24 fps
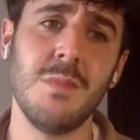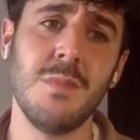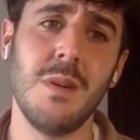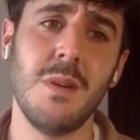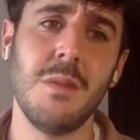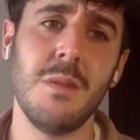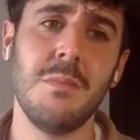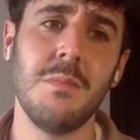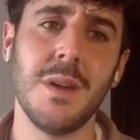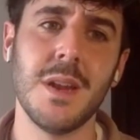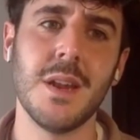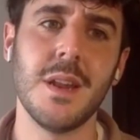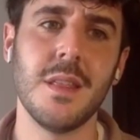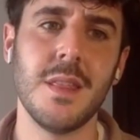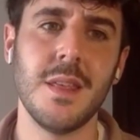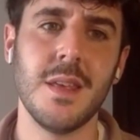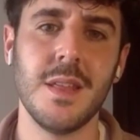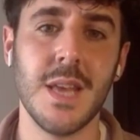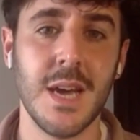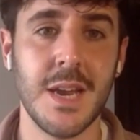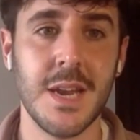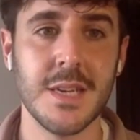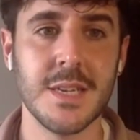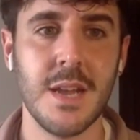maneras
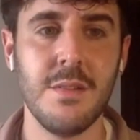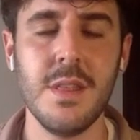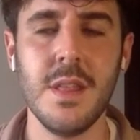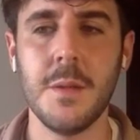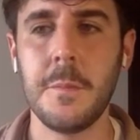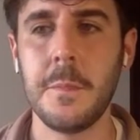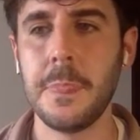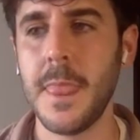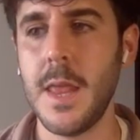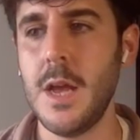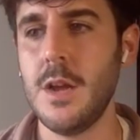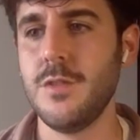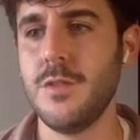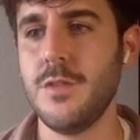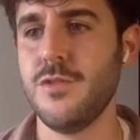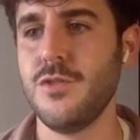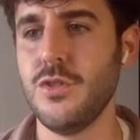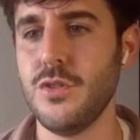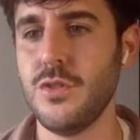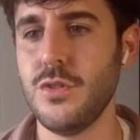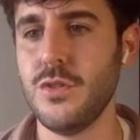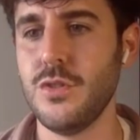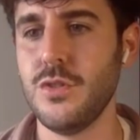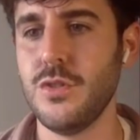de, de ganarse la
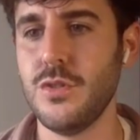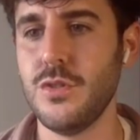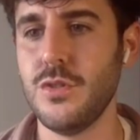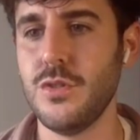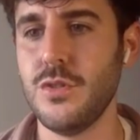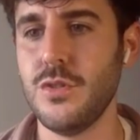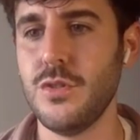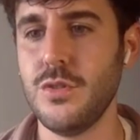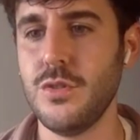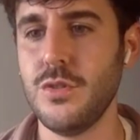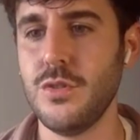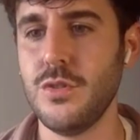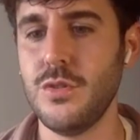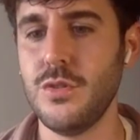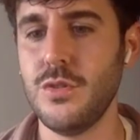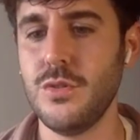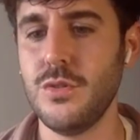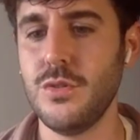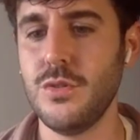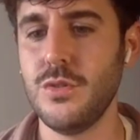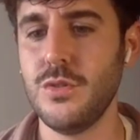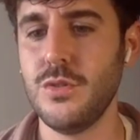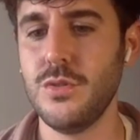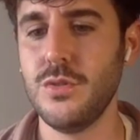vida.
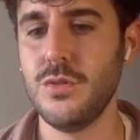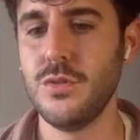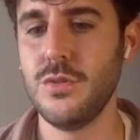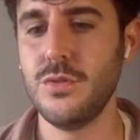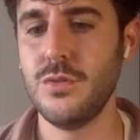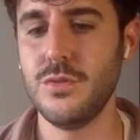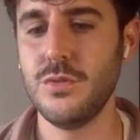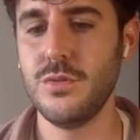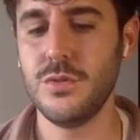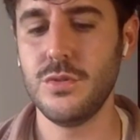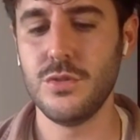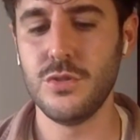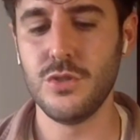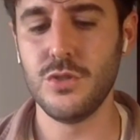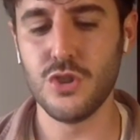Yo